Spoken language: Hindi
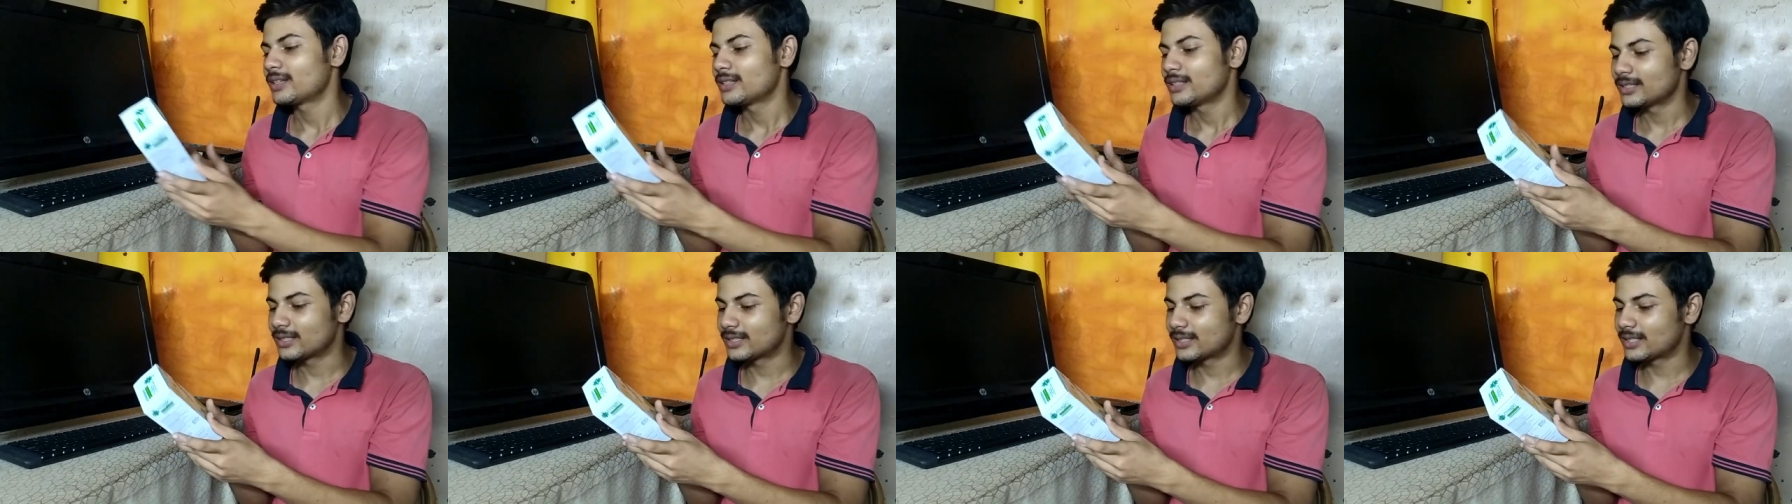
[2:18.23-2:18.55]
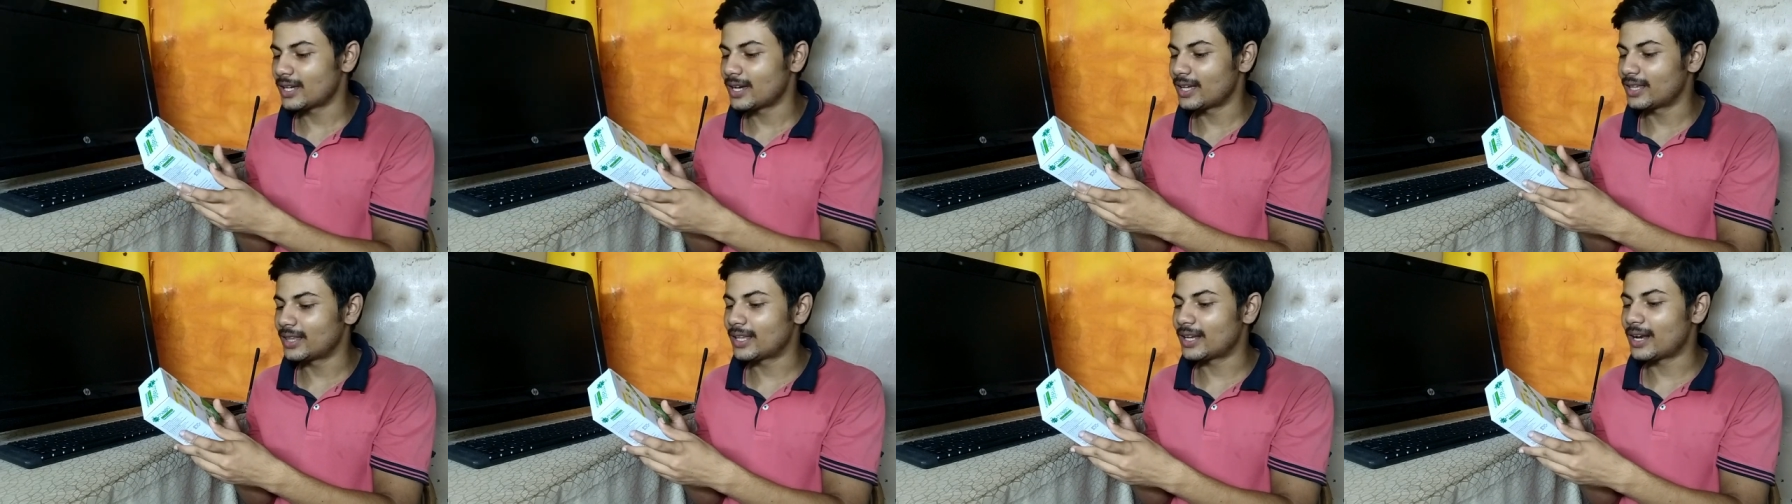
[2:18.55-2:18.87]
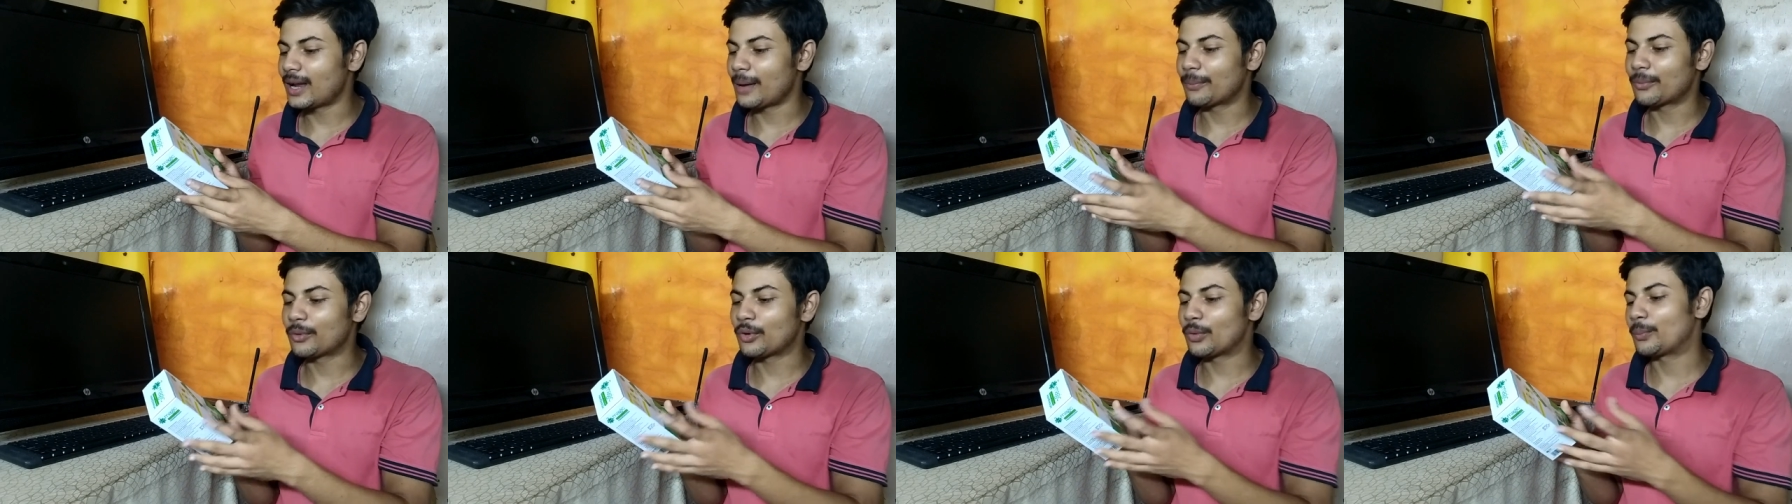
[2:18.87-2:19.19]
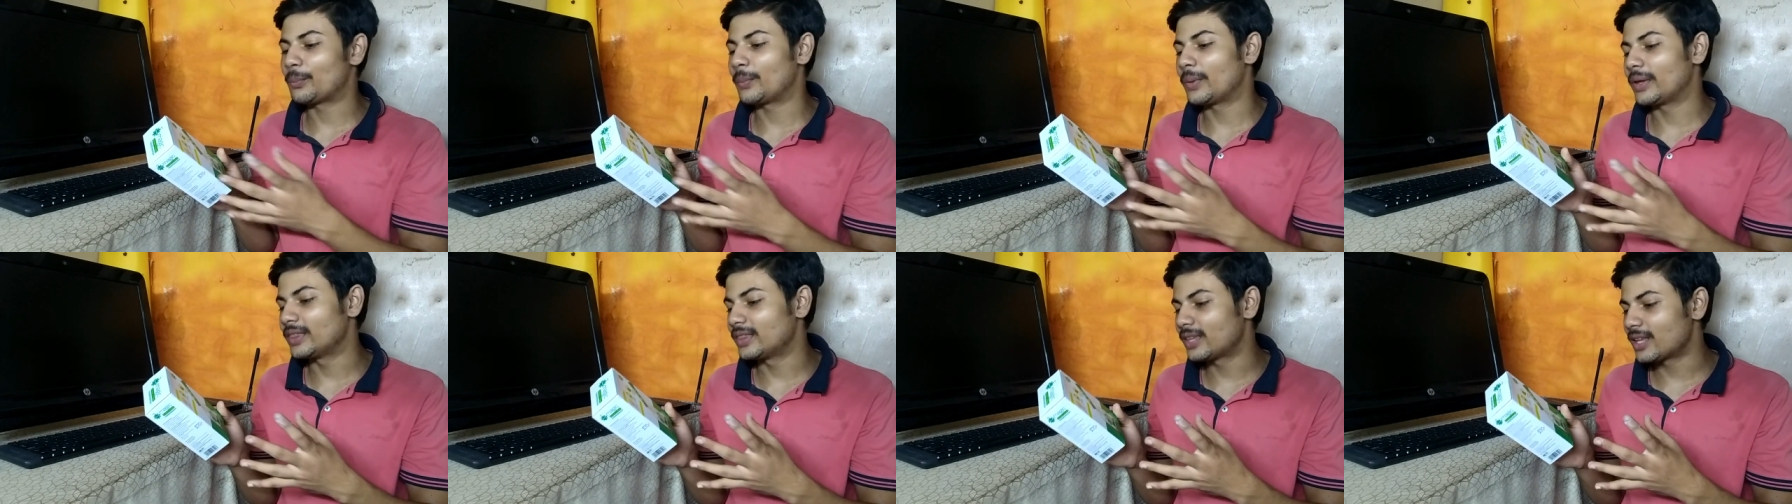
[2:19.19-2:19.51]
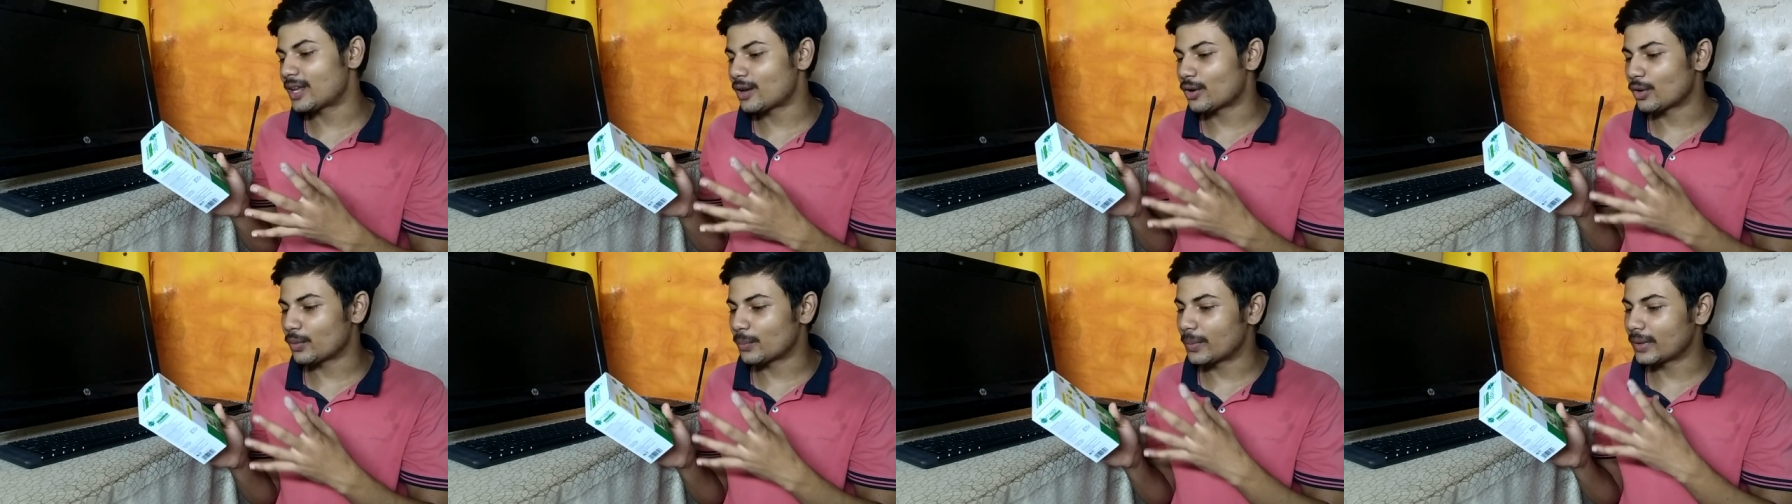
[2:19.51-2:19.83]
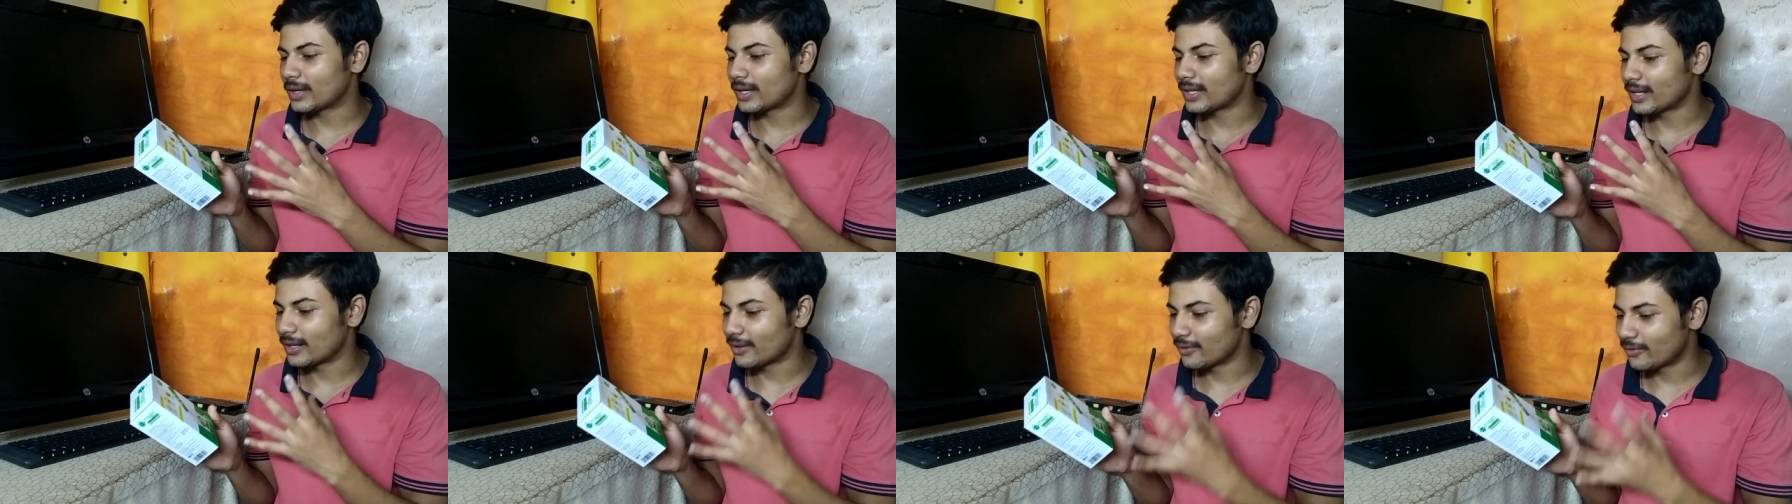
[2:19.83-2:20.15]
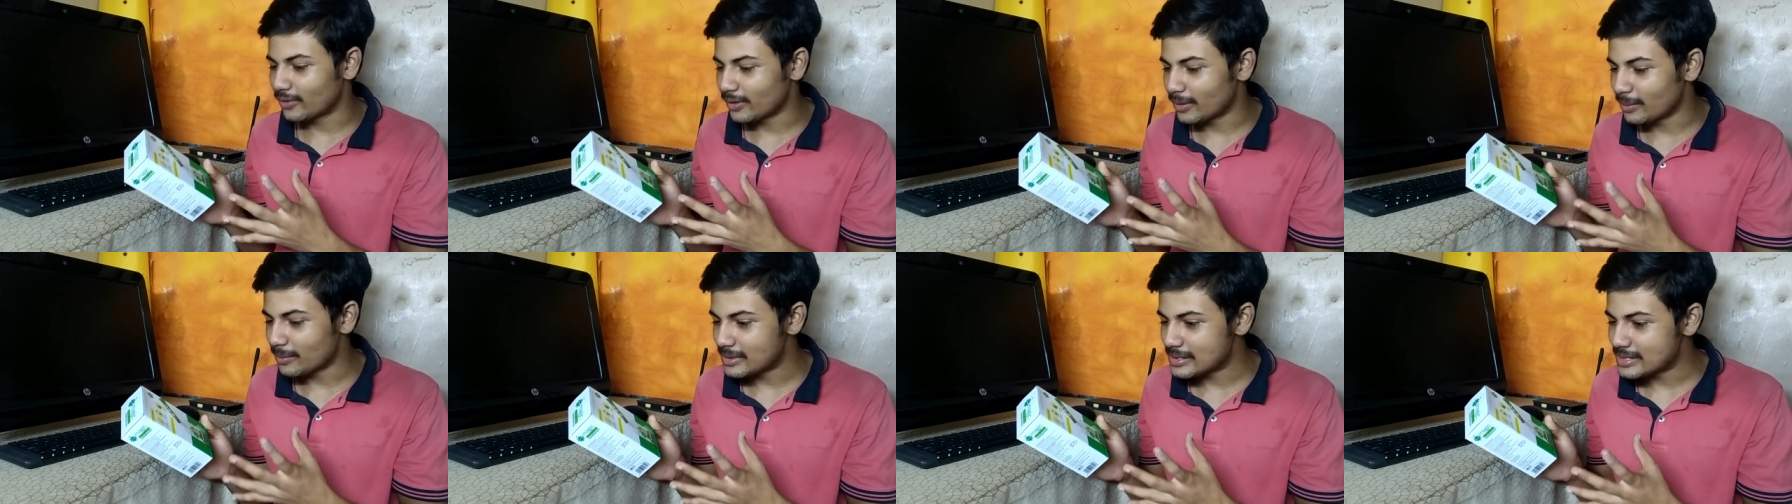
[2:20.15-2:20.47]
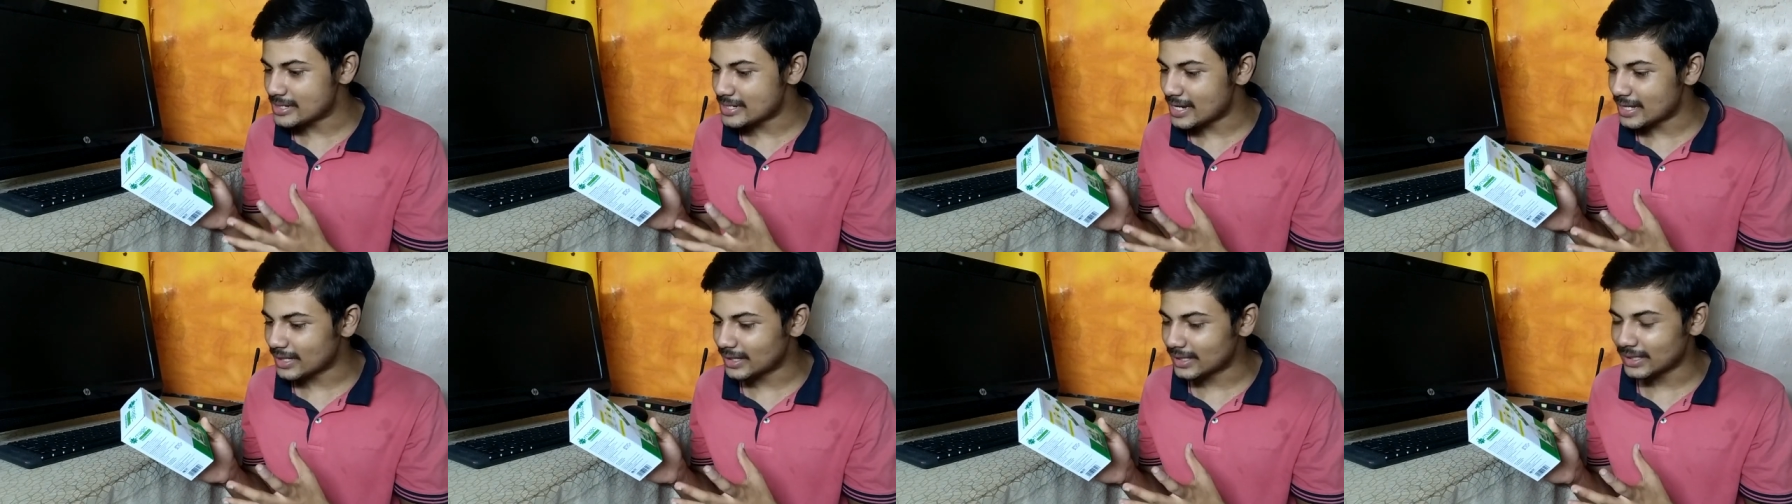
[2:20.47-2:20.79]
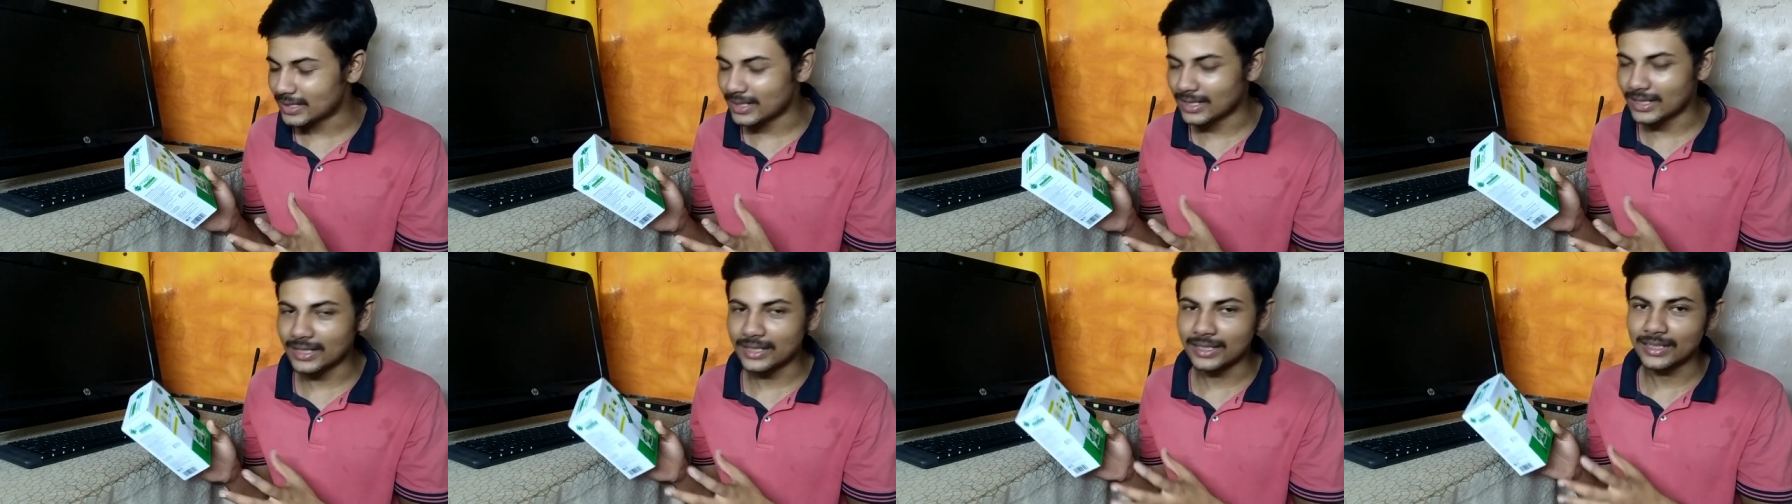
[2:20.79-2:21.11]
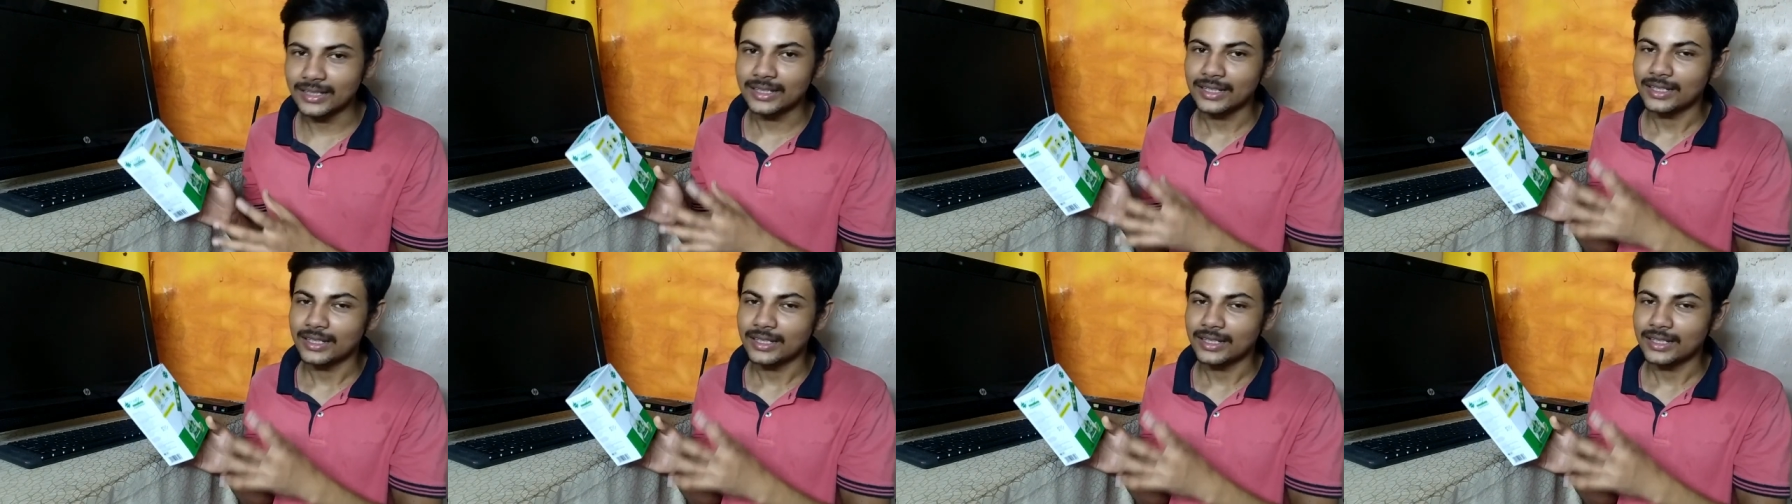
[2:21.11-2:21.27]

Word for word: इसके अंदर आपको पंद्रह रुपये की रिफ़िल मिल जाती है